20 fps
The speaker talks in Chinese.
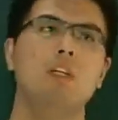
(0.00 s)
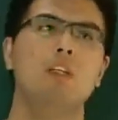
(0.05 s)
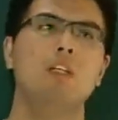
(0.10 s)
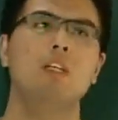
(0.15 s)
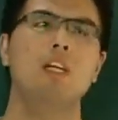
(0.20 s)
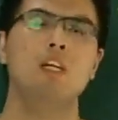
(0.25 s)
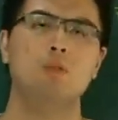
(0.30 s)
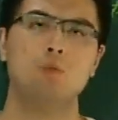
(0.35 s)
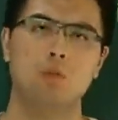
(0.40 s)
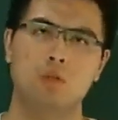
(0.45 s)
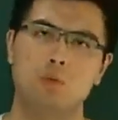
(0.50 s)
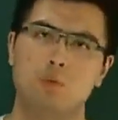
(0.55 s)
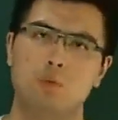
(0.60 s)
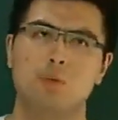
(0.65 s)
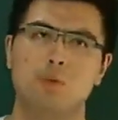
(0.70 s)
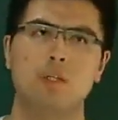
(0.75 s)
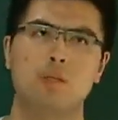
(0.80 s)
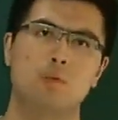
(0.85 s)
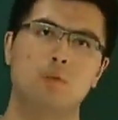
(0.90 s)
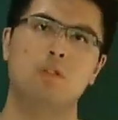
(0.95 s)
大家需要注意
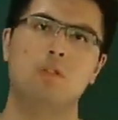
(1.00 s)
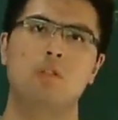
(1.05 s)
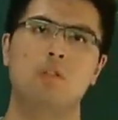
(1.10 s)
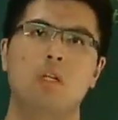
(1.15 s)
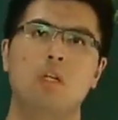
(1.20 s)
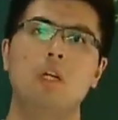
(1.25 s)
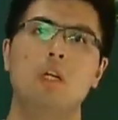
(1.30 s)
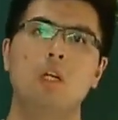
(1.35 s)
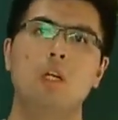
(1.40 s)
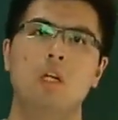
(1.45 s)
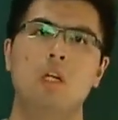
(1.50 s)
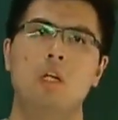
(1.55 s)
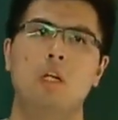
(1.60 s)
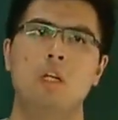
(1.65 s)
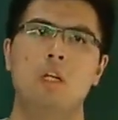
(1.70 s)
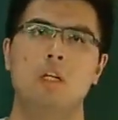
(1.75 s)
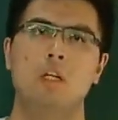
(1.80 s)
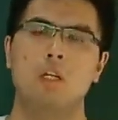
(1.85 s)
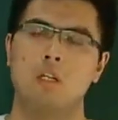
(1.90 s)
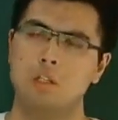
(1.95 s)
啊，就是
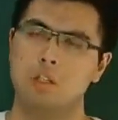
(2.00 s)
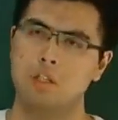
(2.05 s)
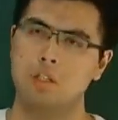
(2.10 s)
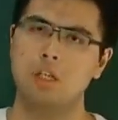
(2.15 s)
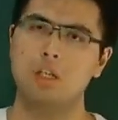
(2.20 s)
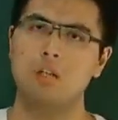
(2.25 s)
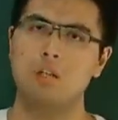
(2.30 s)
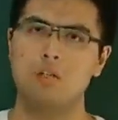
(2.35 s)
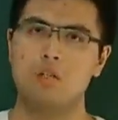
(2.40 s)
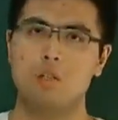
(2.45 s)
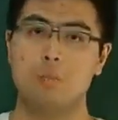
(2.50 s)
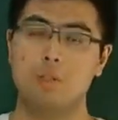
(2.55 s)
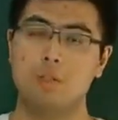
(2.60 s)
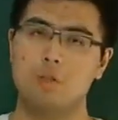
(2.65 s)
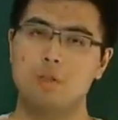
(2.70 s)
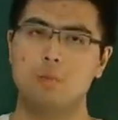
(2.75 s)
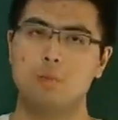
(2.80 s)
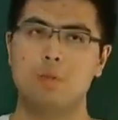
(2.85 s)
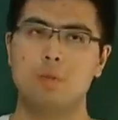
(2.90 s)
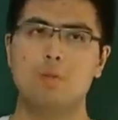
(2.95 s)
你要证明这
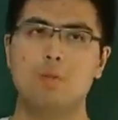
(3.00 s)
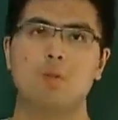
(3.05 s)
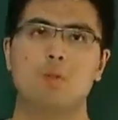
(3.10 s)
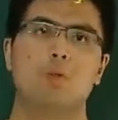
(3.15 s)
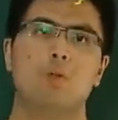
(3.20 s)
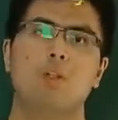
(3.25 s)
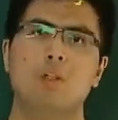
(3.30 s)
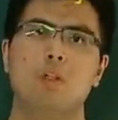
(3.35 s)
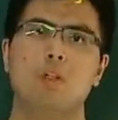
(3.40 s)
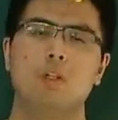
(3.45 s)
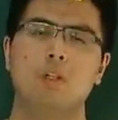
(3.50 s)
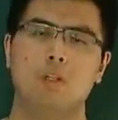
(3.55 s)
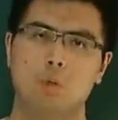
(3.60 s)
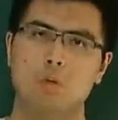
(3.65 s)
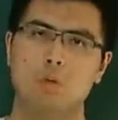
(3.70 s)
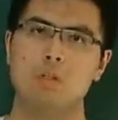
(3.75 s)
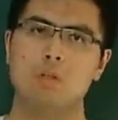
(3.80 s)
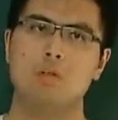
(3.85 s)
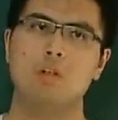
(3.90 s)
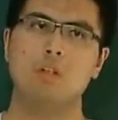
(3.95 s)
种面面垂直，很
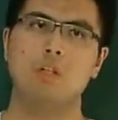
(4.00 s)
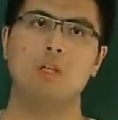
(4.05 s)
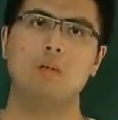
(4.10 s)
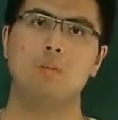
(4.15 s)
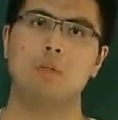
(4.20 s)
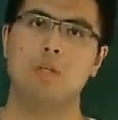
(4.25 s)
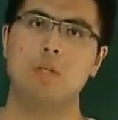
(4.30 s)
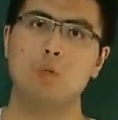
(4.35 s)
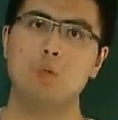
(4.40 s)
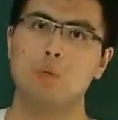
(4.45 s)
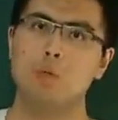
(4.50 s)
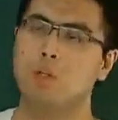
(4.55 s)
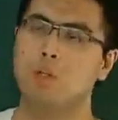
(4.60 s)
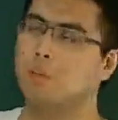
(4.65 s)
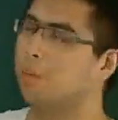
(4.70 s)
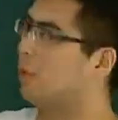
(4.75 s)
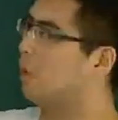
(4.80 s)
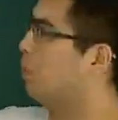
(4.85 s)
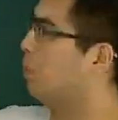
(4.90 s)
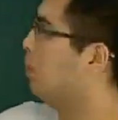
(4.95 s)
多时候呢，它描述这个
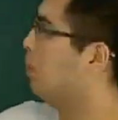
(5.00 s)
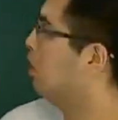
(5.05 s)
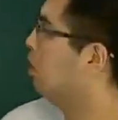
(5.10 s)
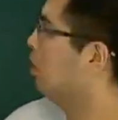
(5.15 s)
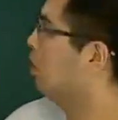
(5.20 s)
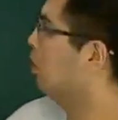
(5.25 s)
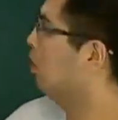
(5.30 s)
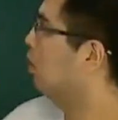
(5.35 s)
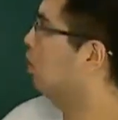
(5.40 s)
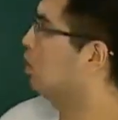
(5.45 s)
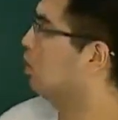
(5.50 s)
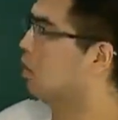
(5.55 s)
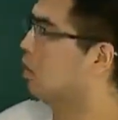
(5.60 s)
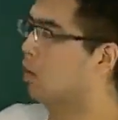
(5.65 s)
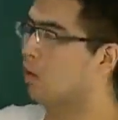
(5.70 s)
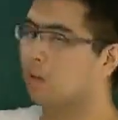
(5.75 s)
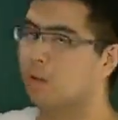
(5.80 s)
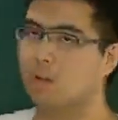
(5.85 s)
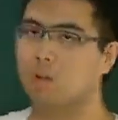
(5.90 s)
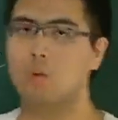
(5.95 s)
平面的时候
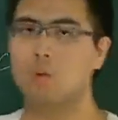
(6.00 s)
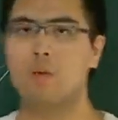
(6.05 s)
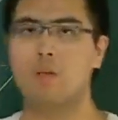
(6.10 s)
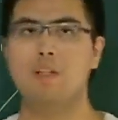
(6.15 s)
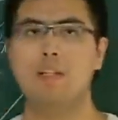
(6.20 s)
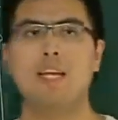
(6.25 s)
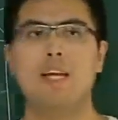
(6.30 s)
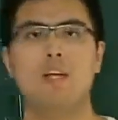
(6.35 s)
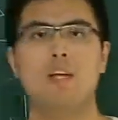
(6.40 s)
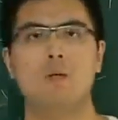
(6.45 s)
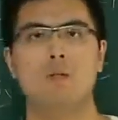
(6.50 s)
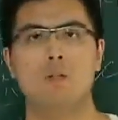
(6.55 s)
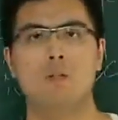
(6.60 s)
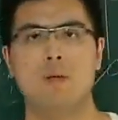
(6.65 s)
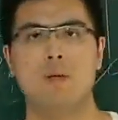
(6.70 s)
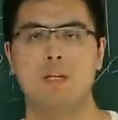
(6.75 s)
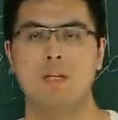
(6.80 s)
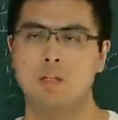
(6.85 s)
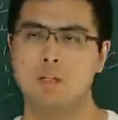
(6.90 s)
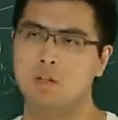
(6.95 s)
会带有什么？